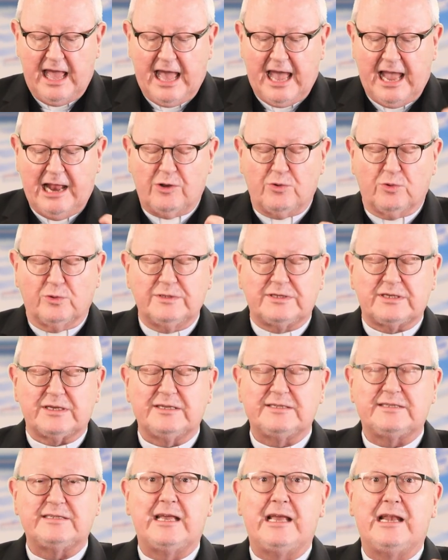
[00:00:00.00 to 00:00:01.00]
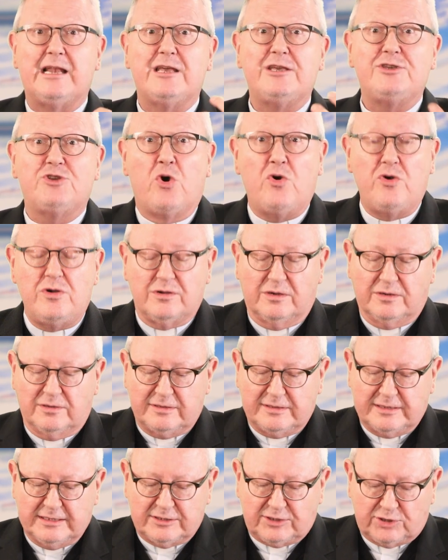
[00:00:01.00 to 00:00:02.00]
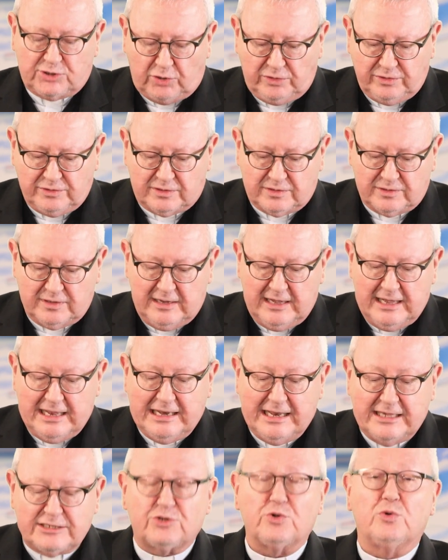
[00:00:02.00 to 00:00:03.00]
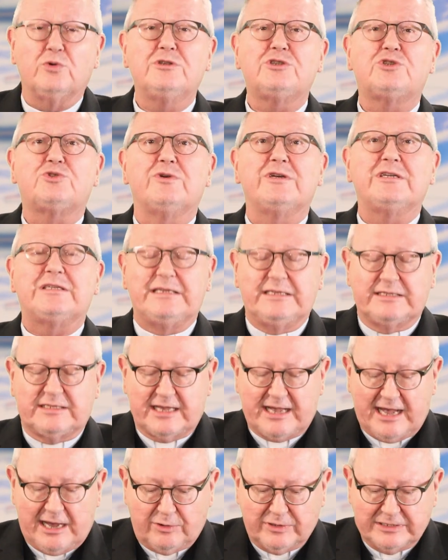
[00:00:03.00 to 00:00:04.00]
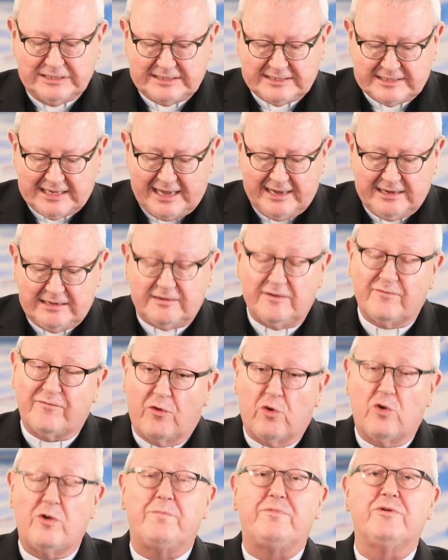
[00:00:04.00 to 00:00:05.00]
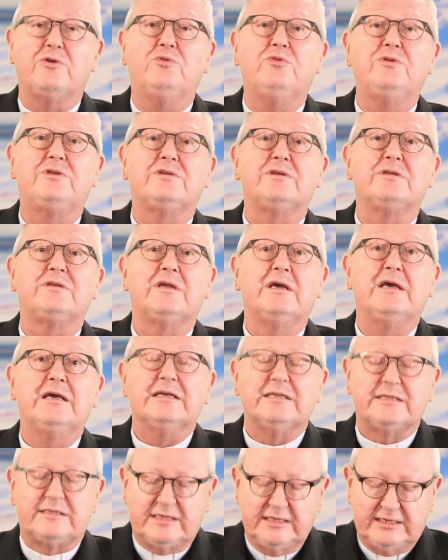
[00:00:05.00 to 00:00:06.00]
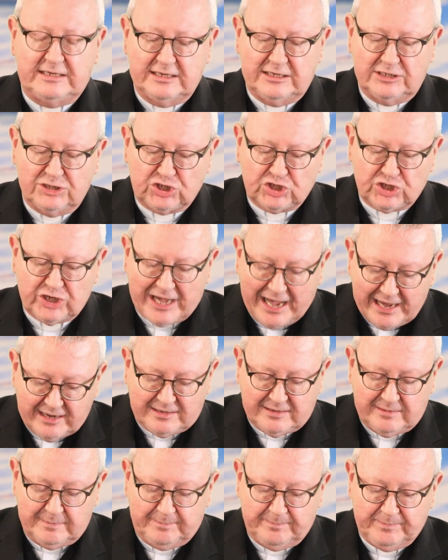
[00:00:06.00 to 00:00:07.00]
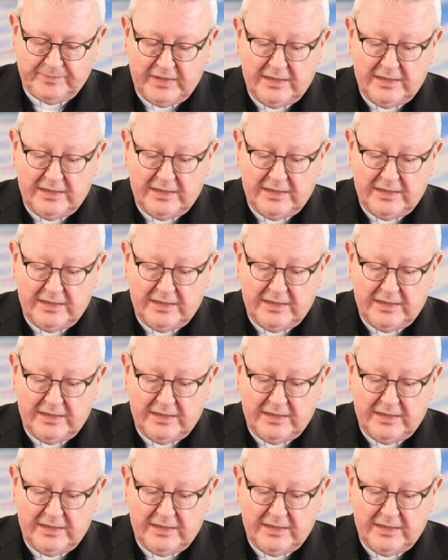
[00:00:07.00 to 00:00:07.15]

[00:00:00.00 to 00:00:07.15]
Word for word: hält unsere Seele jung, gesund, lässt uns durch diese rauen Zeiten wohlbehütet sicher schreiten.